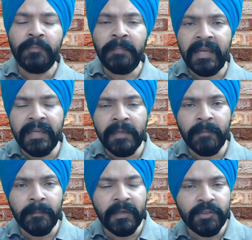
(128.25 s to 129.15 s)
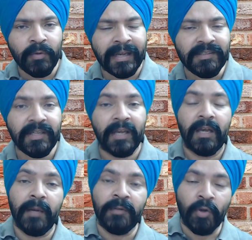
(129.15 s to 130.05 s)
पहले नंबर पर जो गेस्ट है
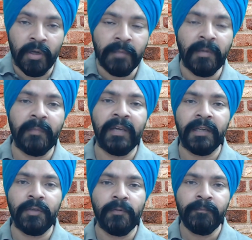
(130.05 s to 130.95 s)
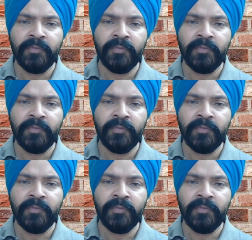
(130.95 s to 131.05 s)
अब नौ नंबर में आने हो